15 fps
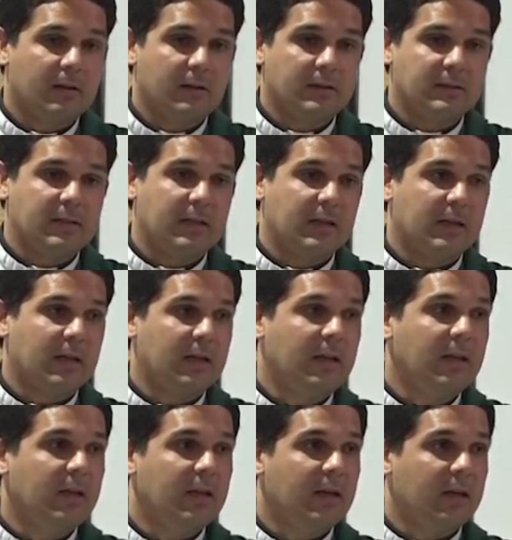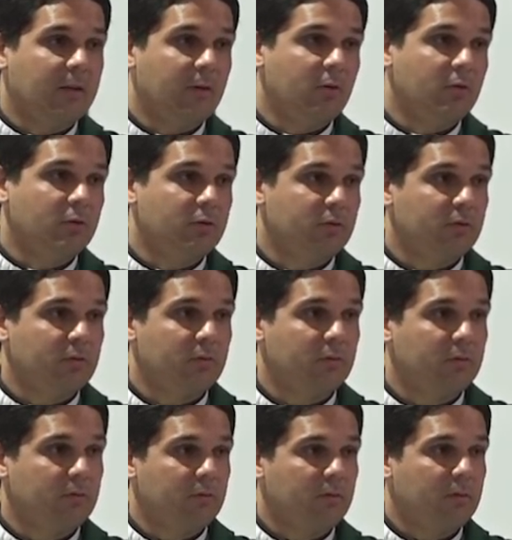cercanía a Dios,
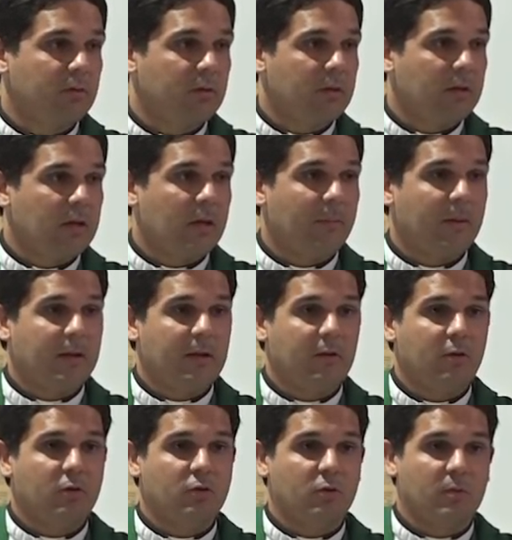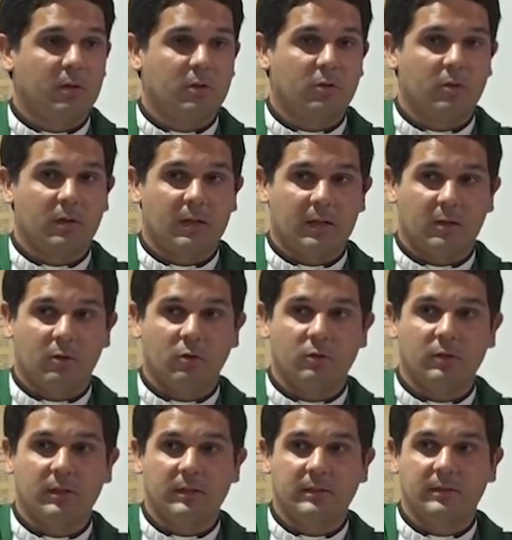amar a Dios sobre todas las
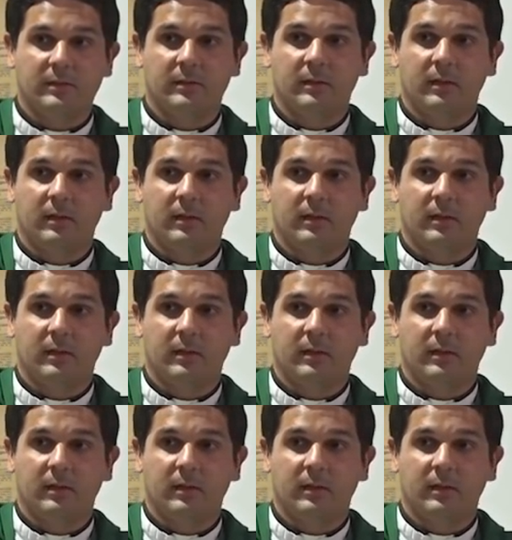cosas,